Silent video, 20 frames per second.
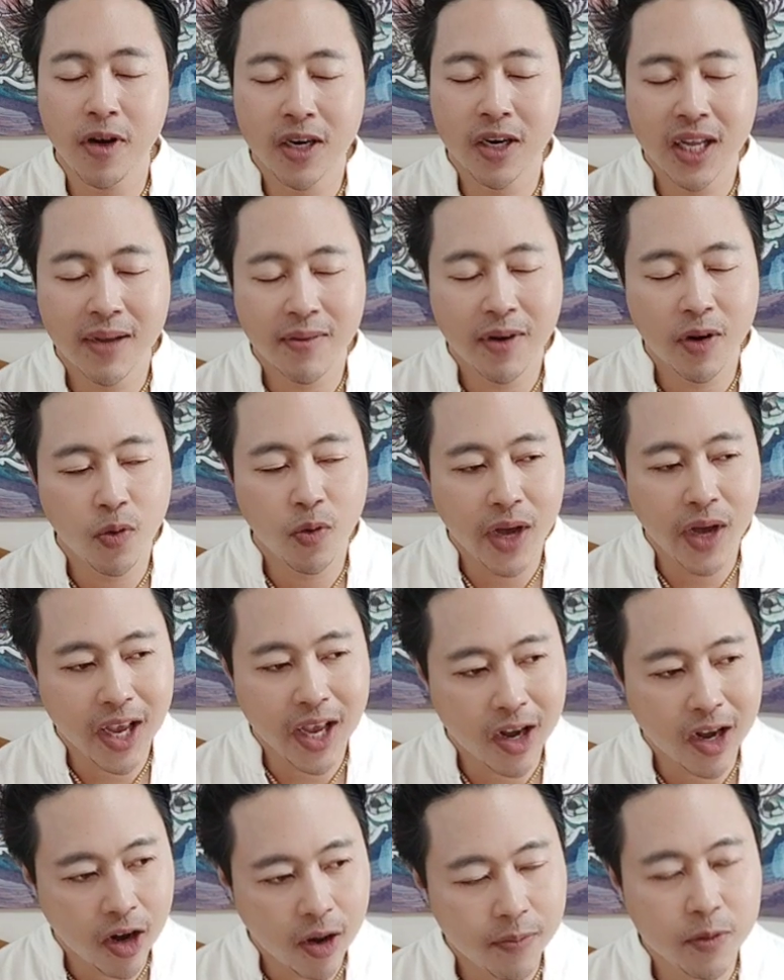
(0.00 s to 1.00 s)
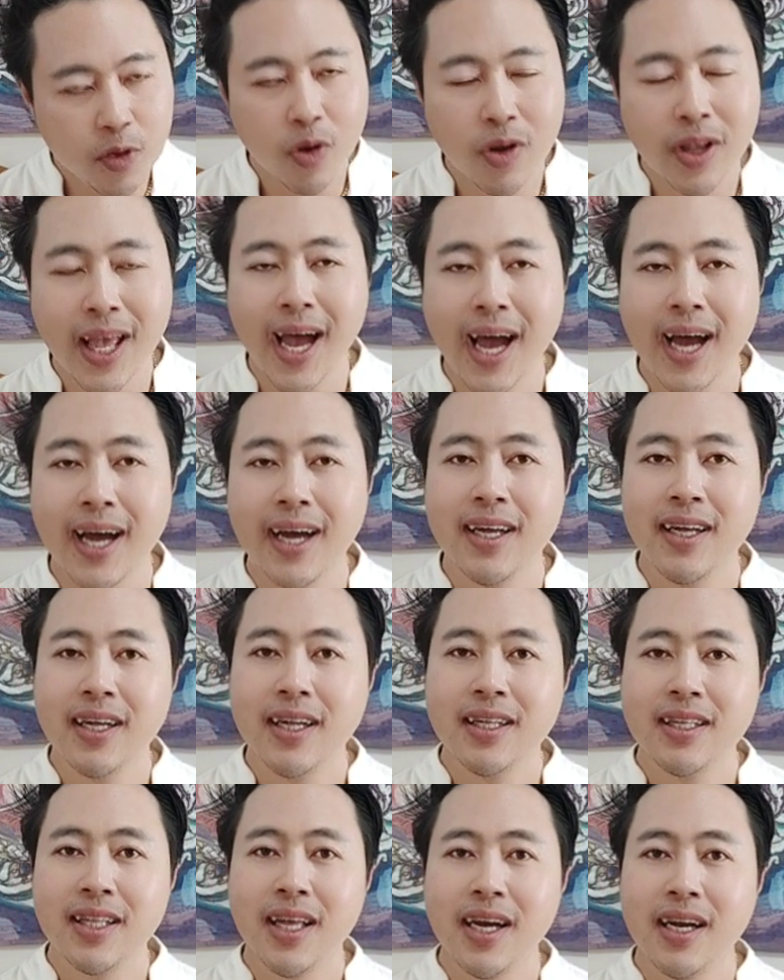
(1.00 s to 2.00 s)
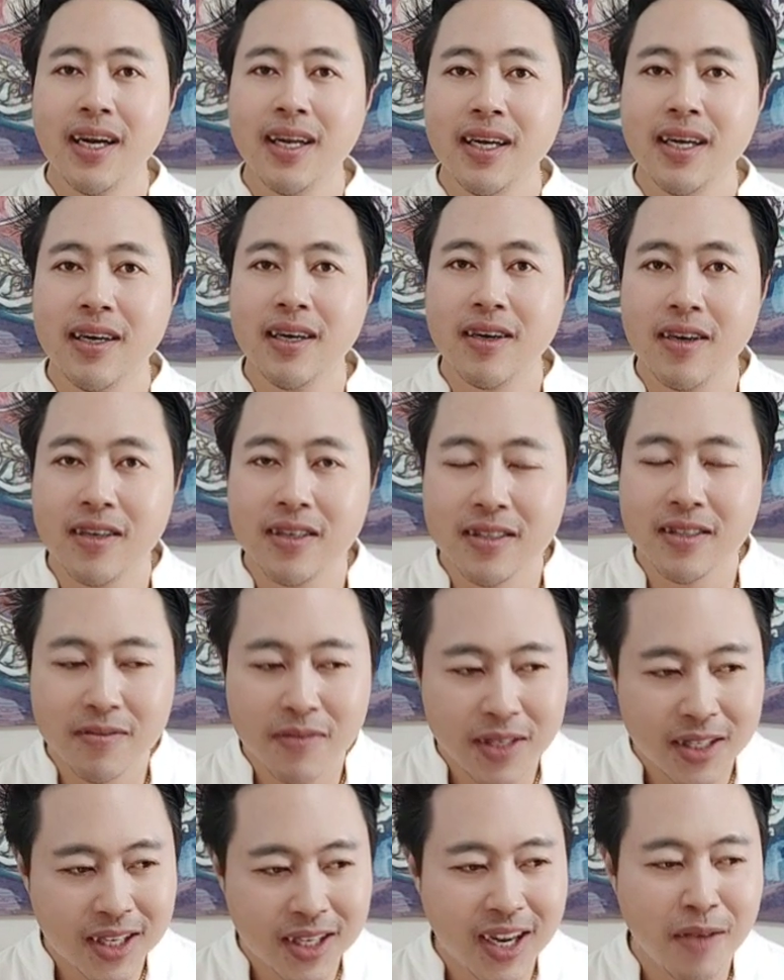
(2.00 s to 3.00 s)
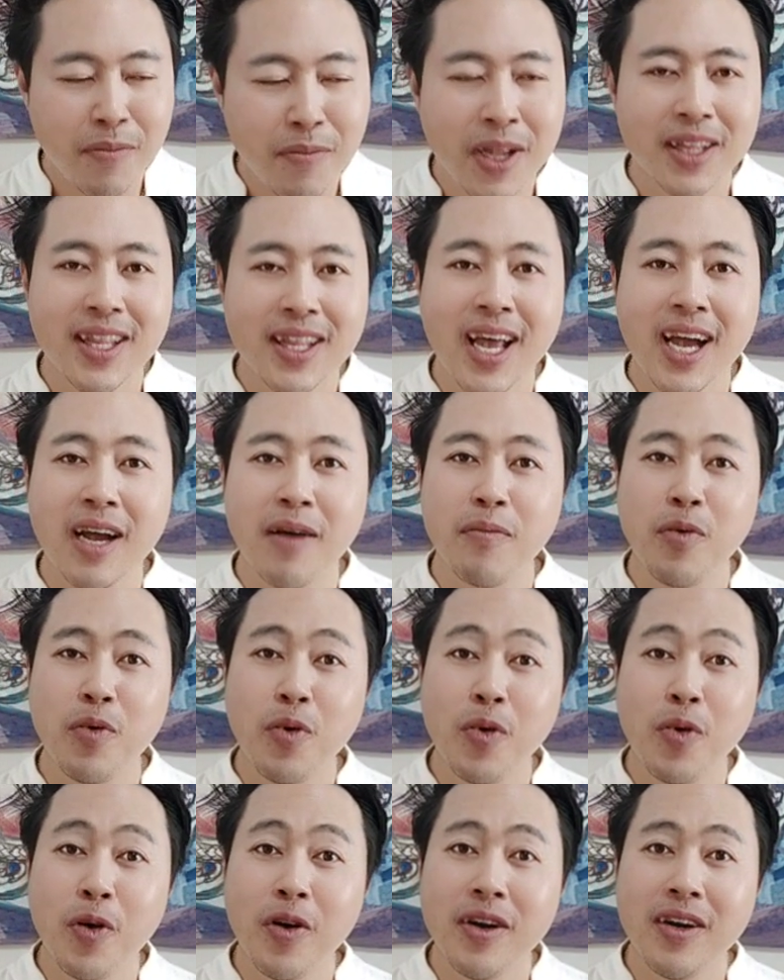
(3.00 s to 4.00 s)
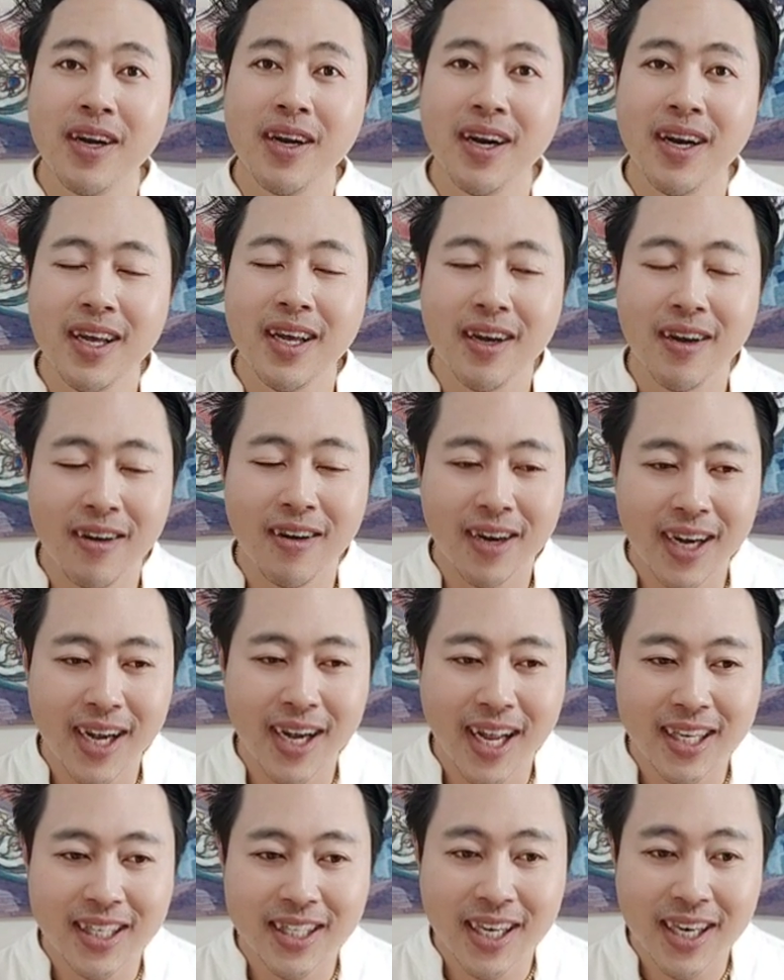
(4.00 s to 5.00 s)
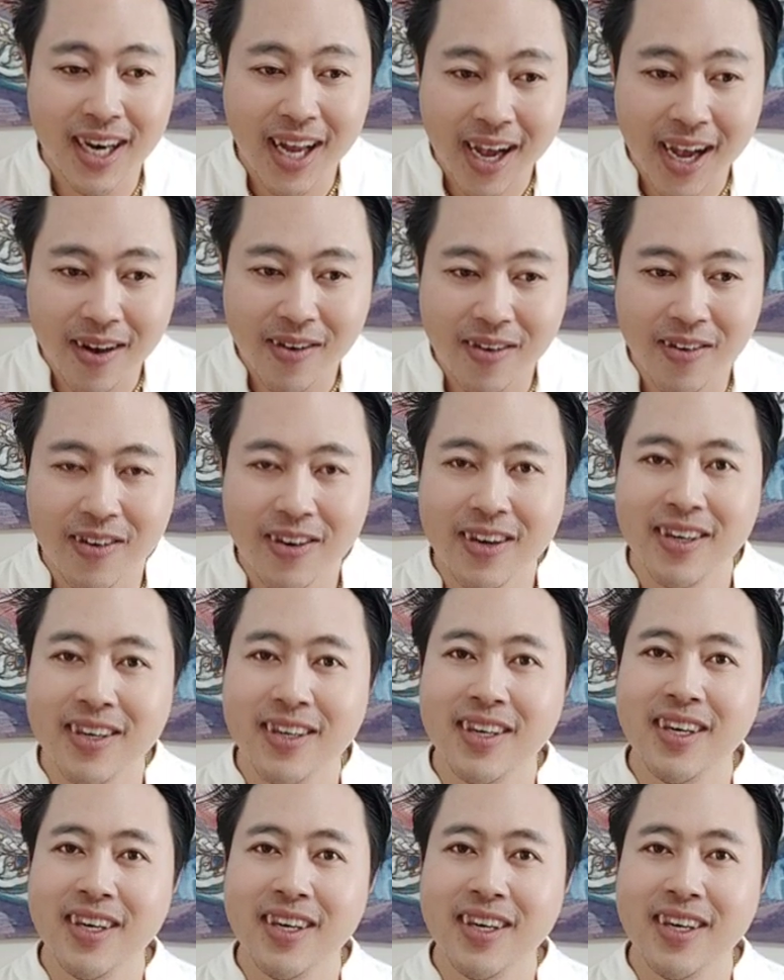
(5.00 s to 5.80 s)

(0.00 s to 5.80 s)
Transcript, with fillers: รเทพหลวงให้ครบทุกอย่างทั้งเรื่องของมีเสน่ห์เมตตากับผู้คน ทั้งเรื่องของการชนะคน